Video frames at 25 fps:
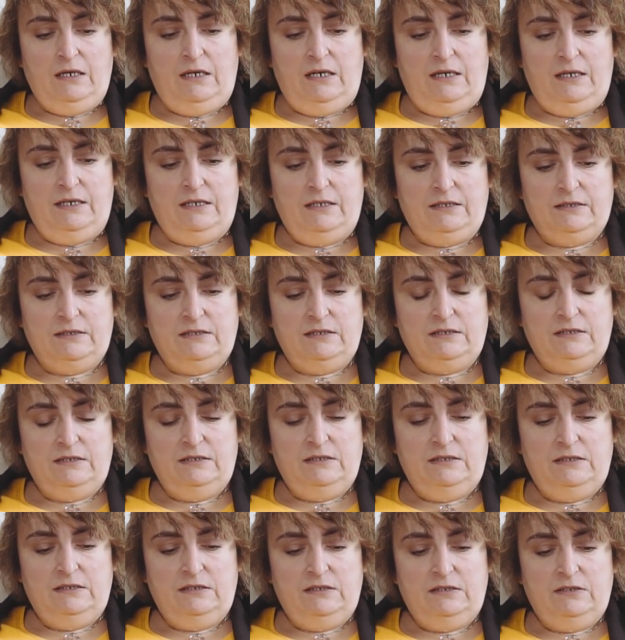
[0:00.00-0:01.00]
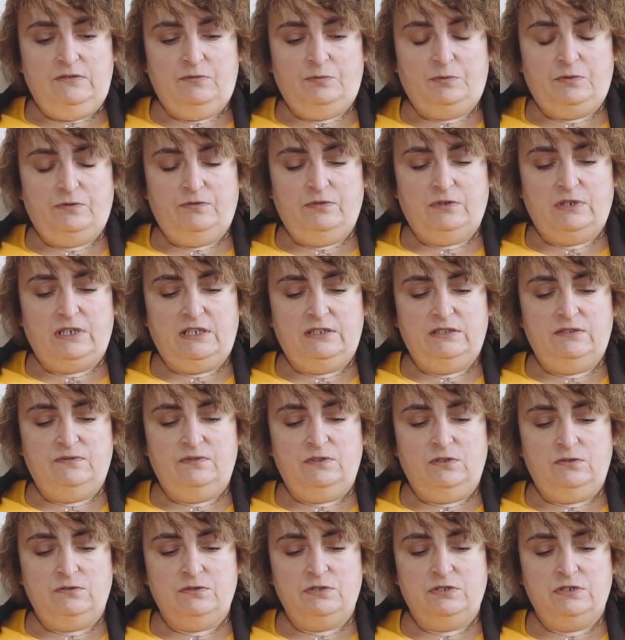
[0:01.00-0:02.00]
A, i, I w
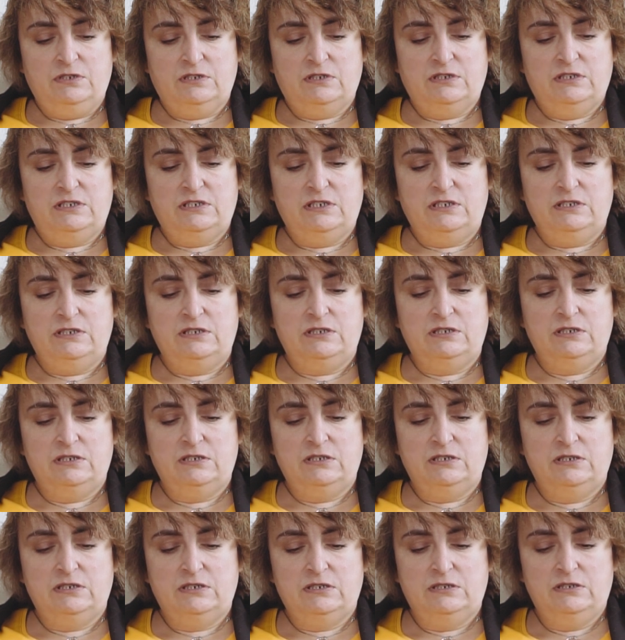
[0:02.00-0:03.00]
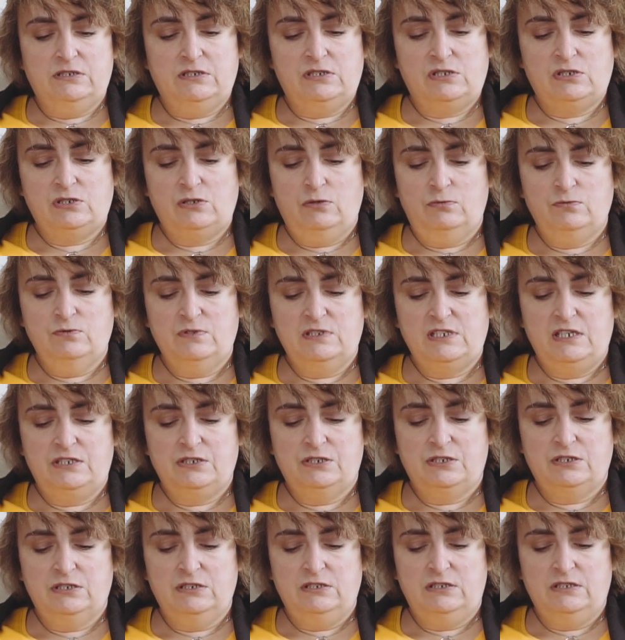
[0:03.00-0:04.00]
prowokatywności gdzieś e, są
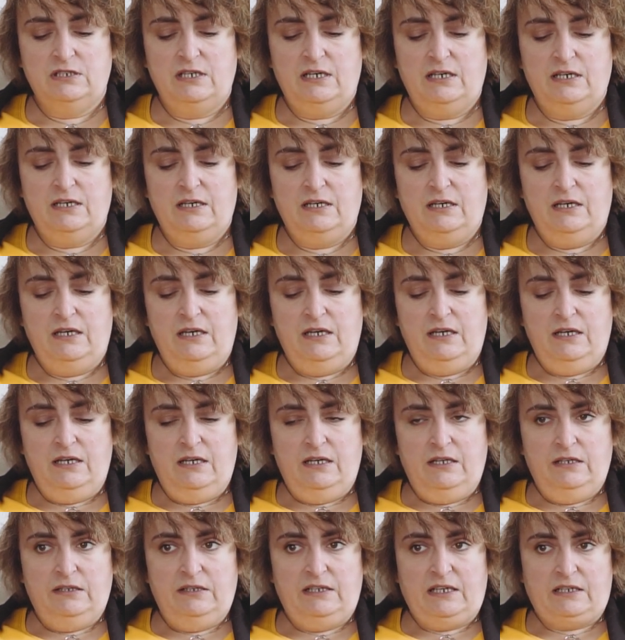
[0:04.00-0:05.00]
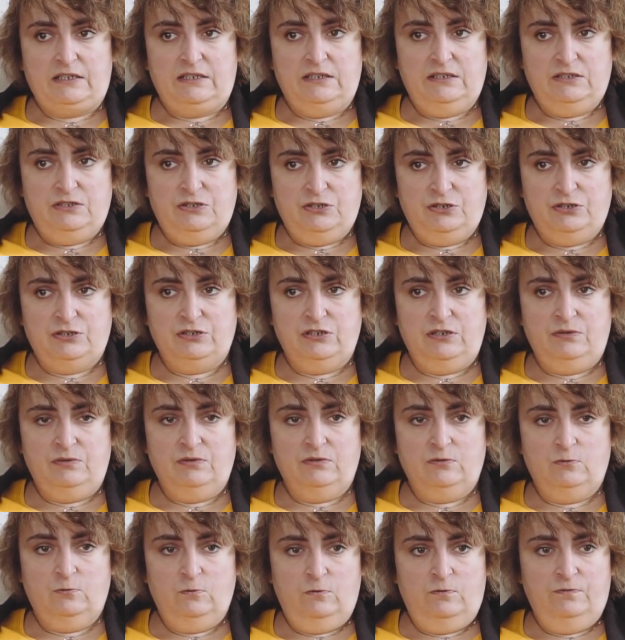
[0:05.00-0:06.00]
zaszyte takie
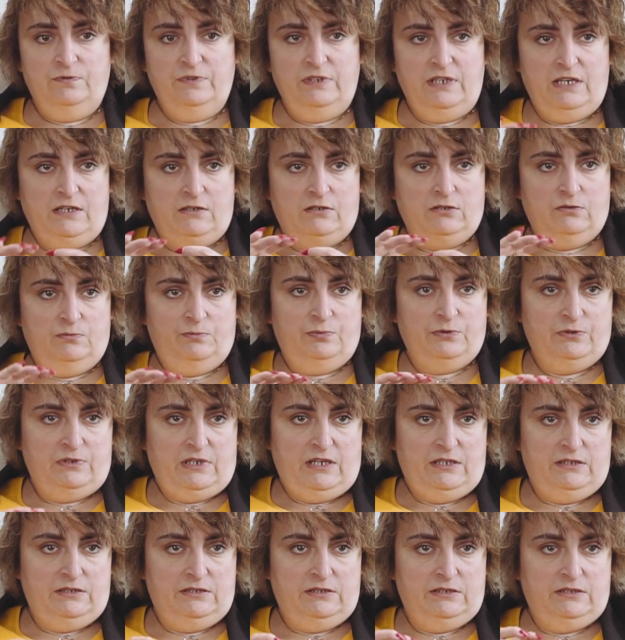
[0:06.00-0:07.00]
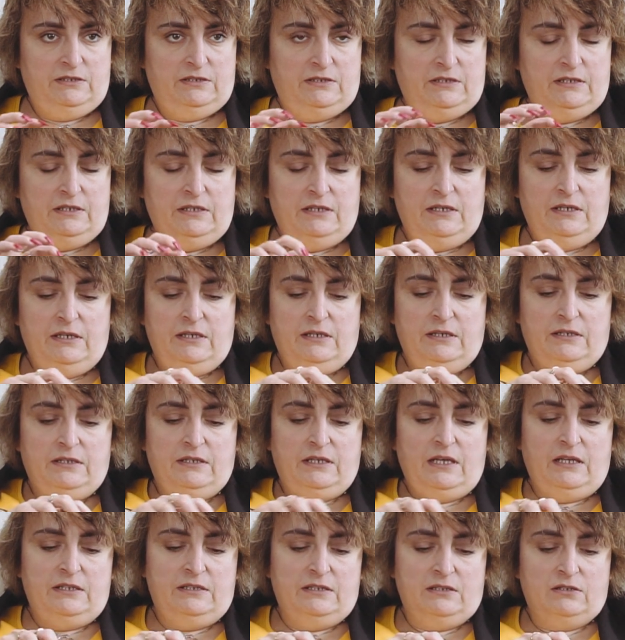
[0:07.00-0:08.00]
trzy główne komponenty
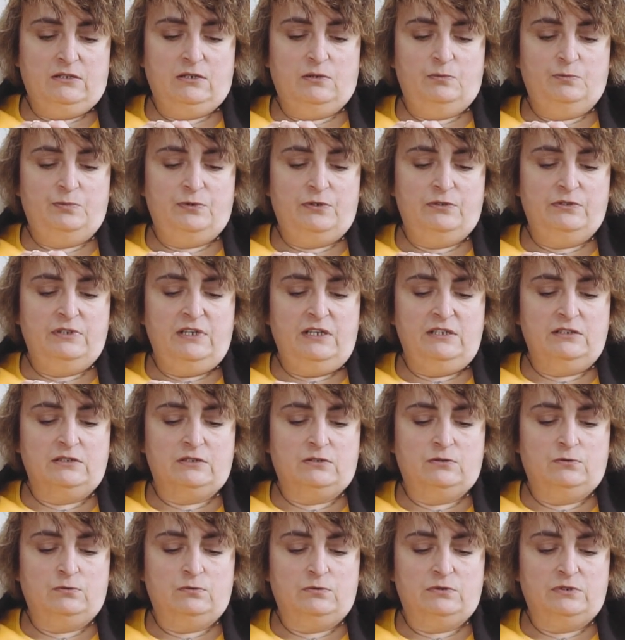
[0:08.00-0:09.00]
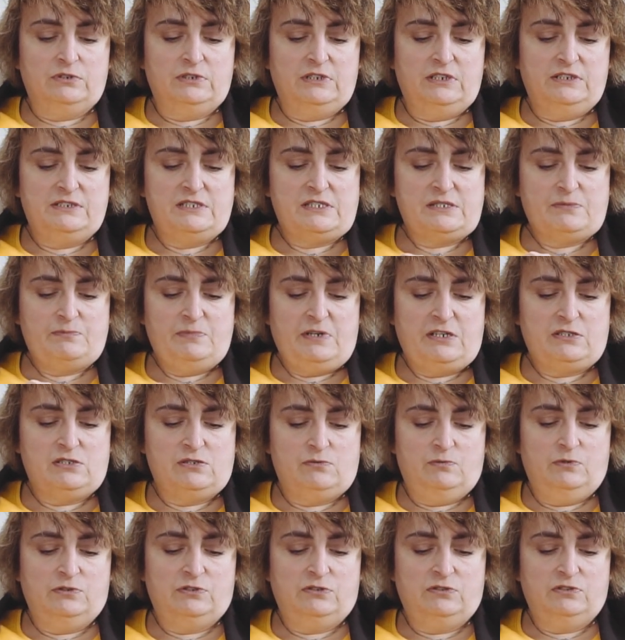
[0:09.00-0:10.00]
jeden komponent, który jest
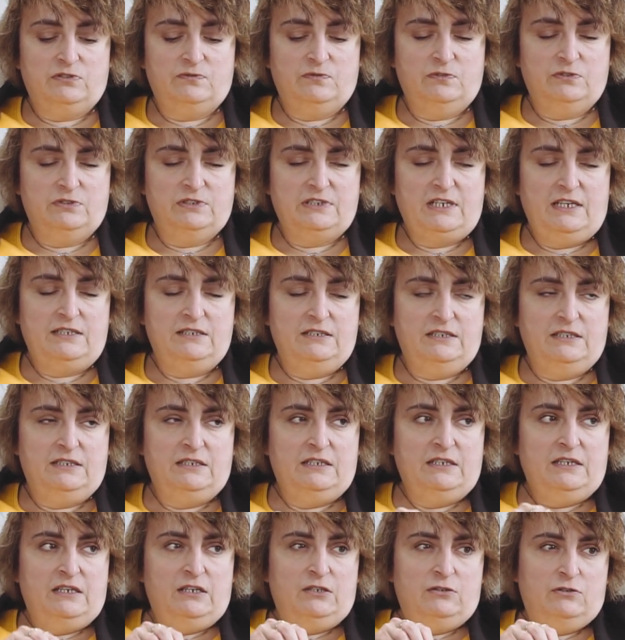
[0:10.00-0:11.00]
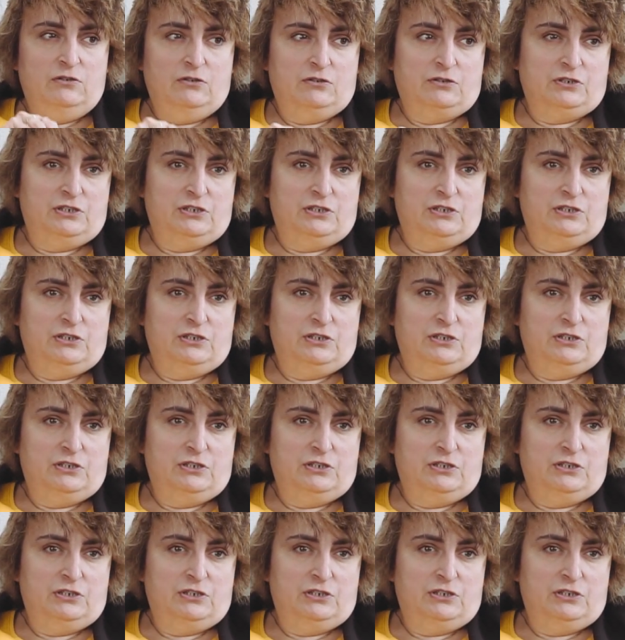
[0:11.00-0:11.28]
bardzo mocno związany i